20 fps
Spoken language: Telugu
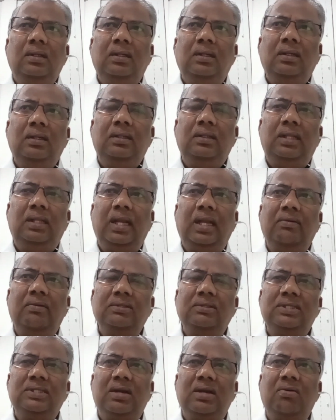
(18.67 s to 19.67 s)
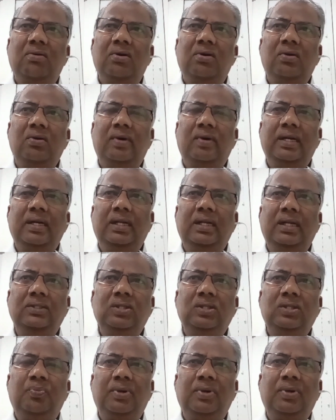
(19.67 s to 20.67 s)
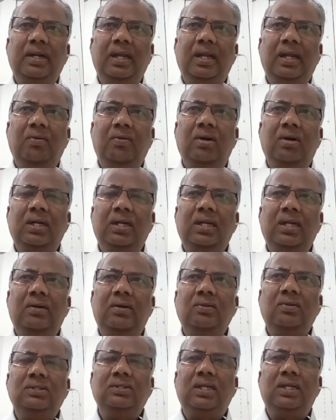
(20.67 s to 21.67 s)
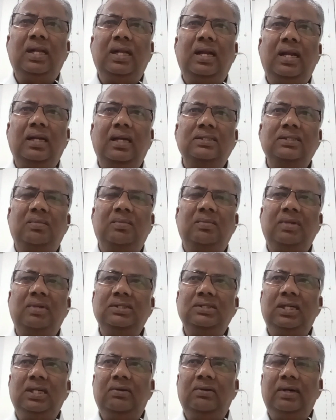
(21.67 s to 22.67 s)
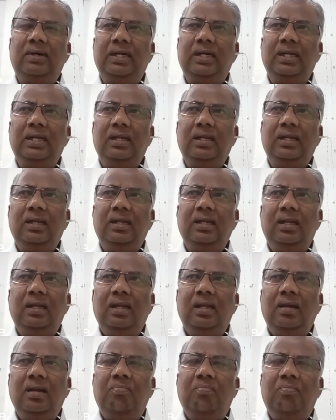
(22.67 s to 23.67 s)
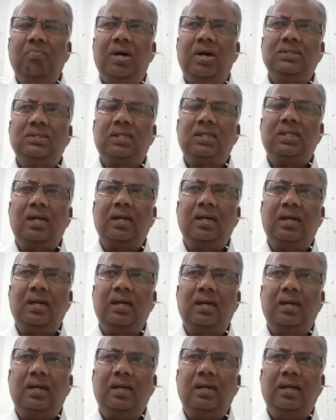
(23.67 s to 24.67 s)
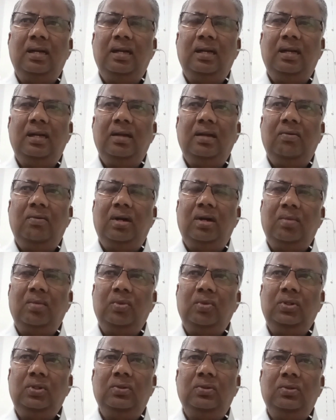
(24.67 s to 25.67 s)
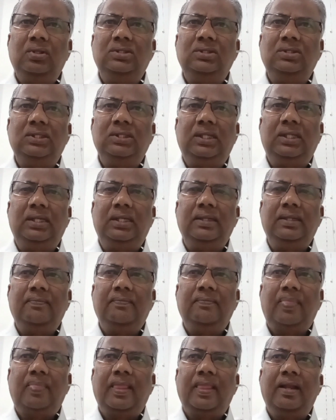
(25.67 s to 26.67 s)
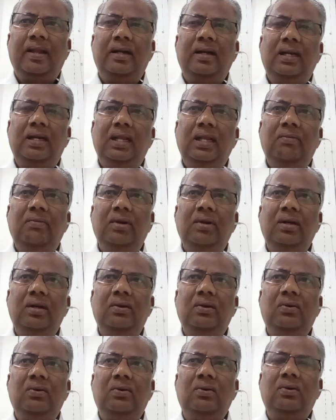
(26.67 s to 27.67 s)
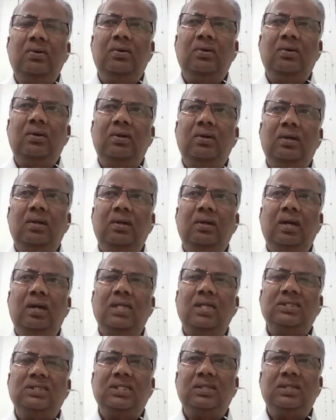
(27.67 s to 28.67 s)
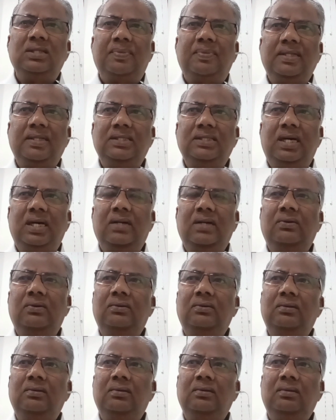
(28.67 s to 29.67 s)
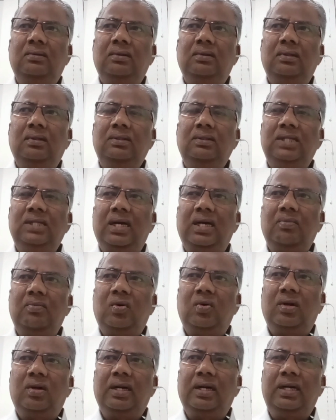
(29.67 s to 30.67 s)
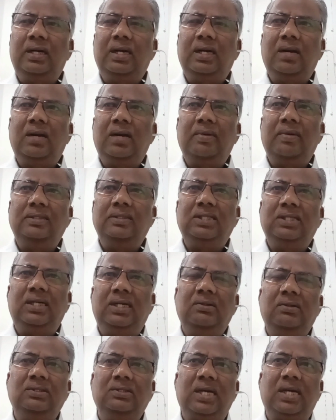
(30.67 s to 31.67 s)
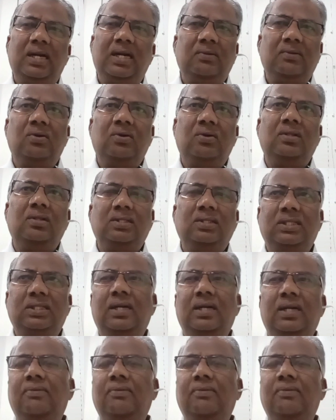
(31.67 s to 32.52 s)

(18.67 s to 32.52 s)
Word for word: దైవ సేవకులం అని చెప్పుకునే ఒకటి రెండు జిల్లాలకు సంబంధించినటువంటి పాస్టర్లుగా వారు ముందుకొచ్చి టీవీల్లో అసత్య ప్రచారం జగన్మోహన్ రెడ్డి గారి మీద చేయటం చాలా దురదృష్టకరం